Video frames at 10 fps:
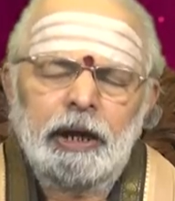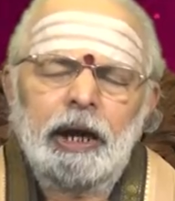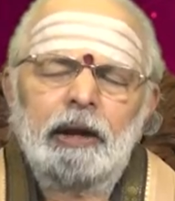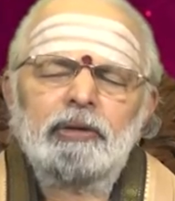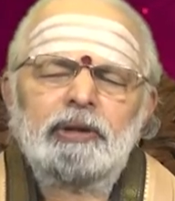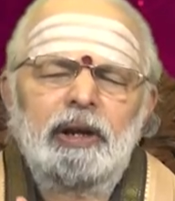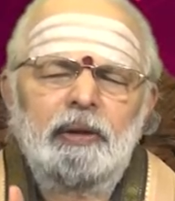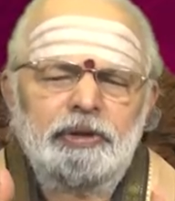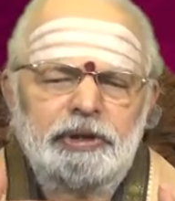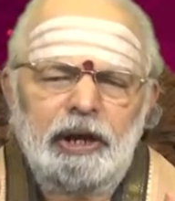అనవసరమైన
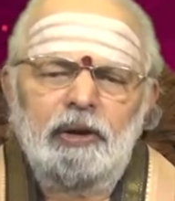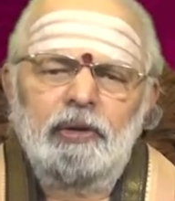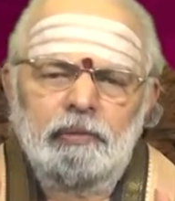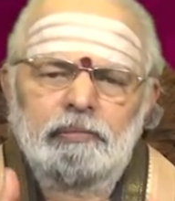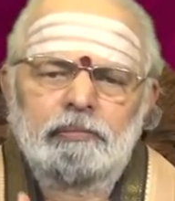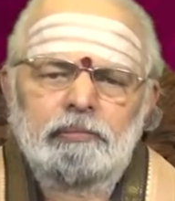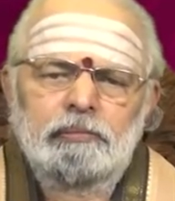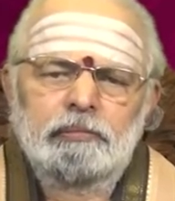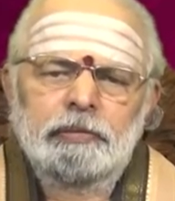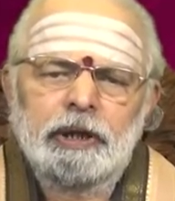విషయాల్లో
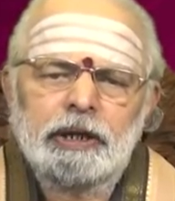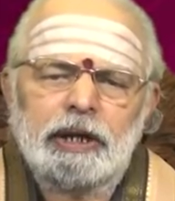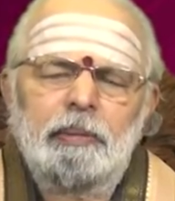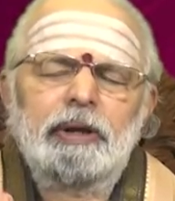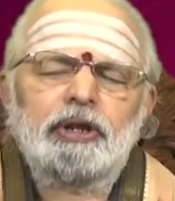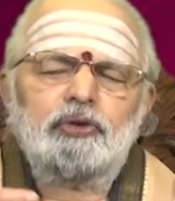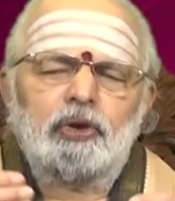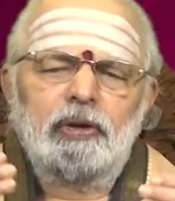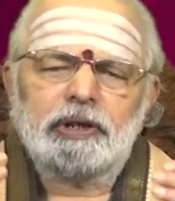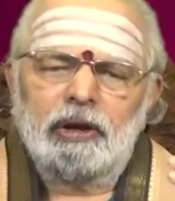
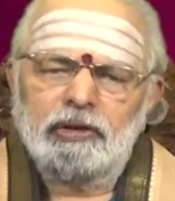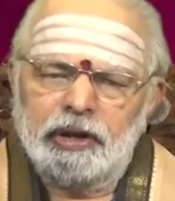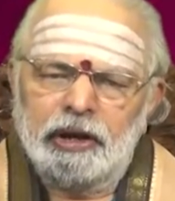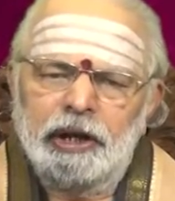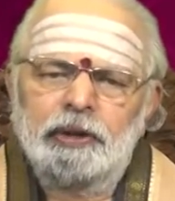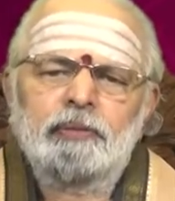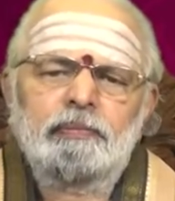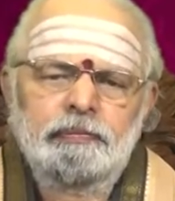సమర్థించుకోవాల్సిన అవసరం లేదు